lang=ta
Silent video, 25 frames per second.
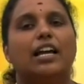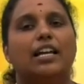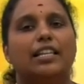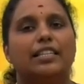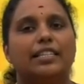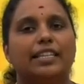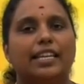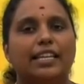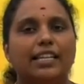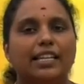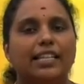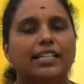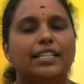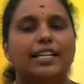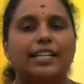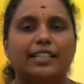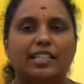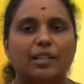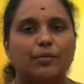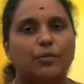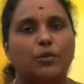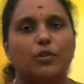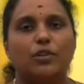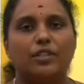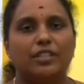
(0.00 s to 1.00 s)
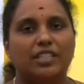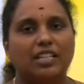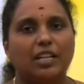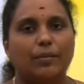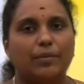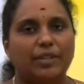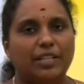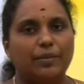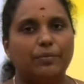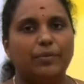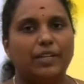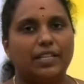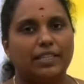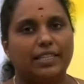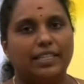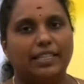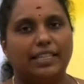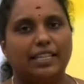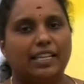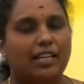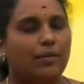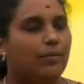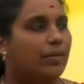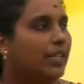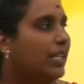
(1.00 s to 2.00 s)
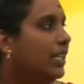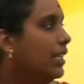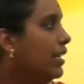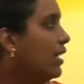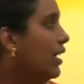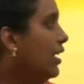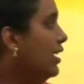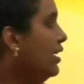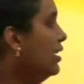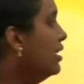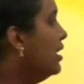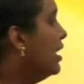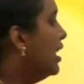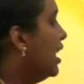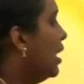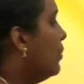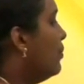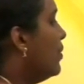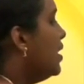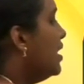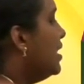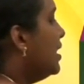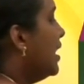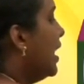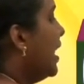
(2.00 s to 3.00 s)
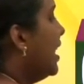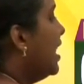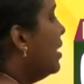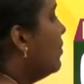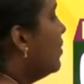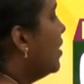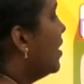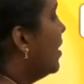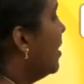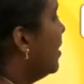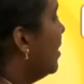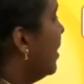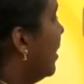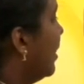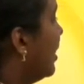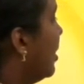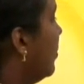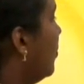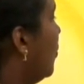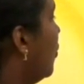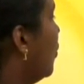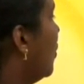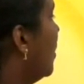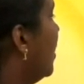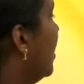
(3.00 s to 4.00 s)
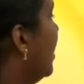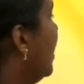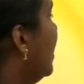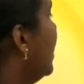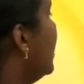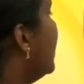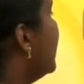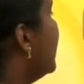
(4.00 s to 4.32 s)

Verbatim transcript: அது எங்கே நடக்க போகுது அப்படின்னு பார்த்தீங்க அப்படின்னா நம்ம சேலமில் தான் நடக்க போகுது